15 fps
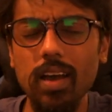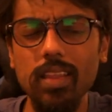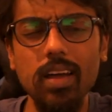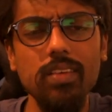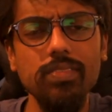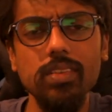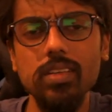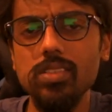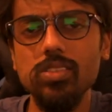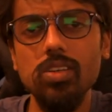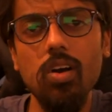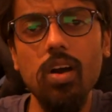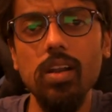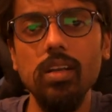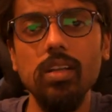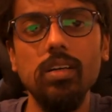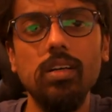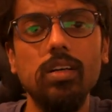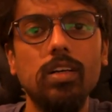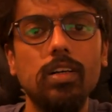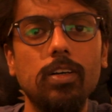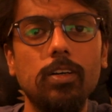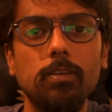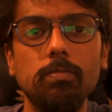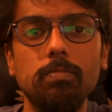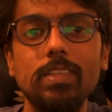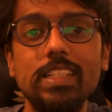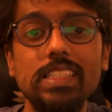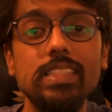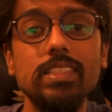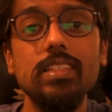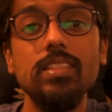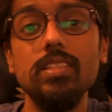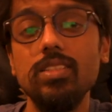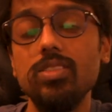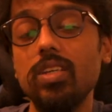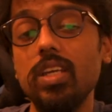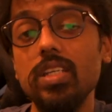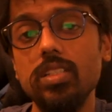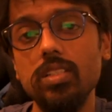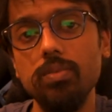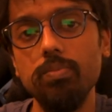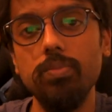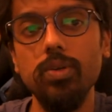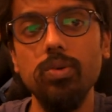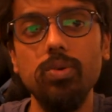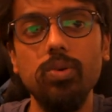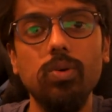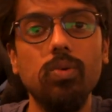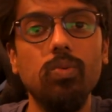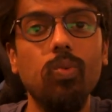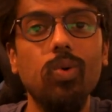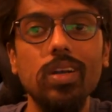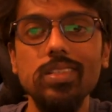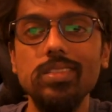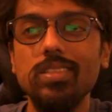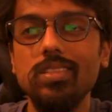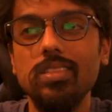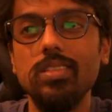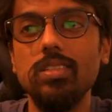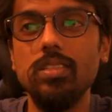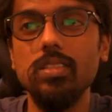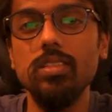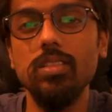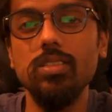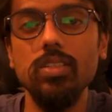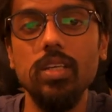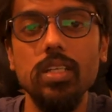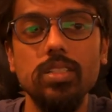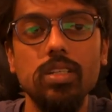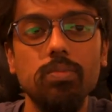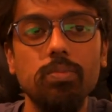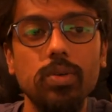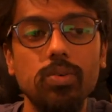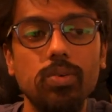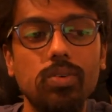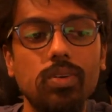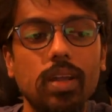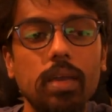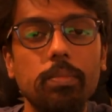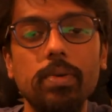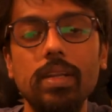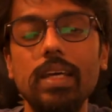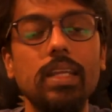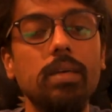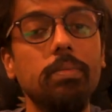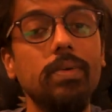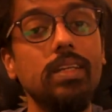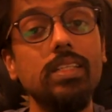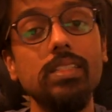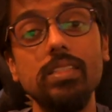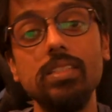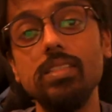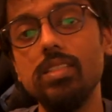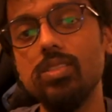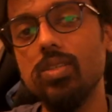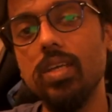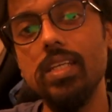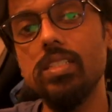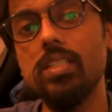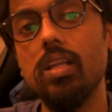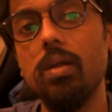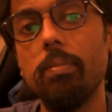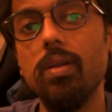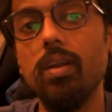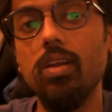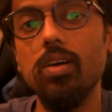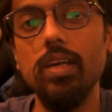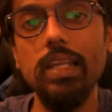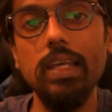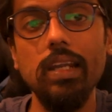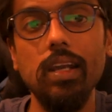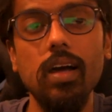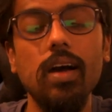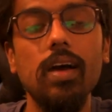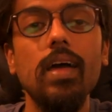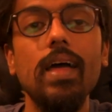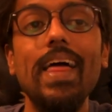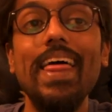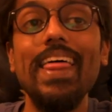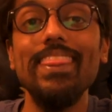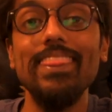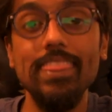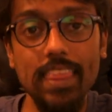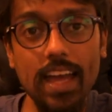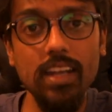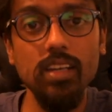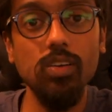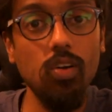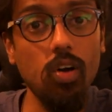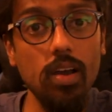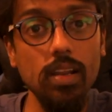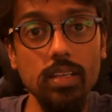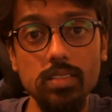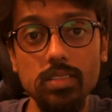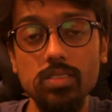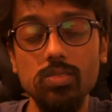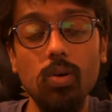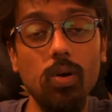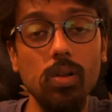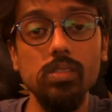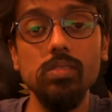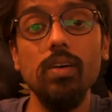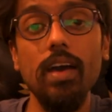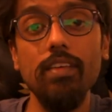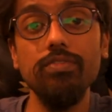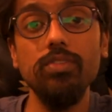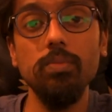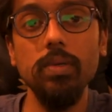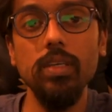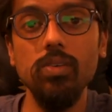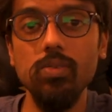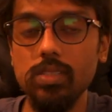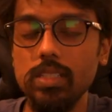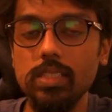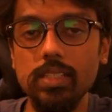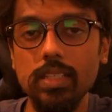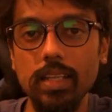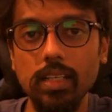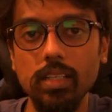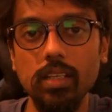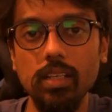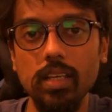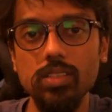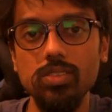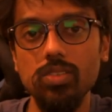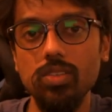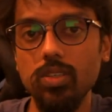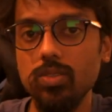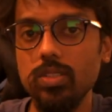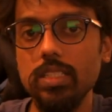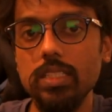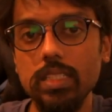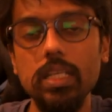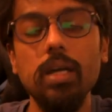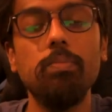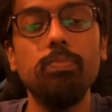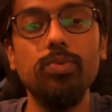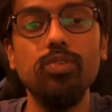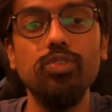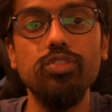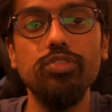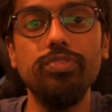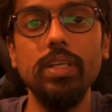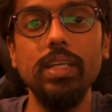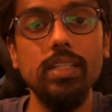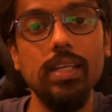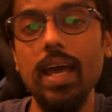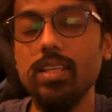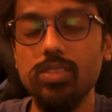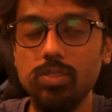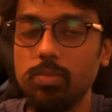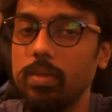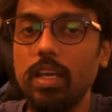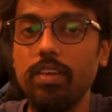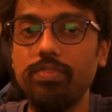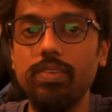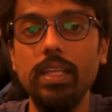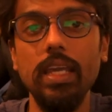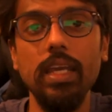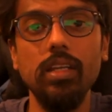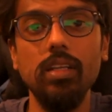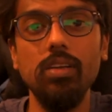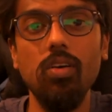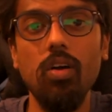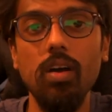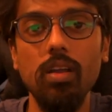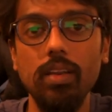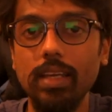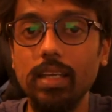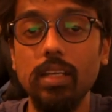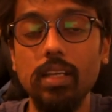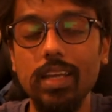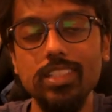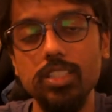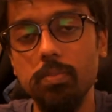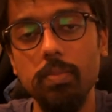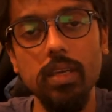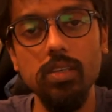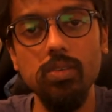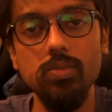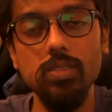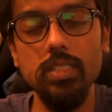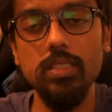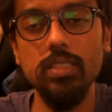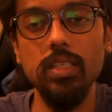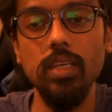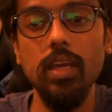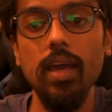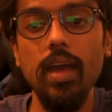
அதாவது இட்ஸ் கால்ட் டிஸ்டன்ஸ் எஜுகேஷன் பியூரோ வாட் இஸ் திஸ் டிஸ்டன்ஸ் எஜுகேஷன் பியூரோனா இப்போ நிறைய பேர் டிஸ்டன்ஸ் எஜுகேஷனில் பண்ணுறாங்க இல்லைங்களா that colleges also have to be UGC recognized or UGC approved. It has to be affiliated or recognized by UGC.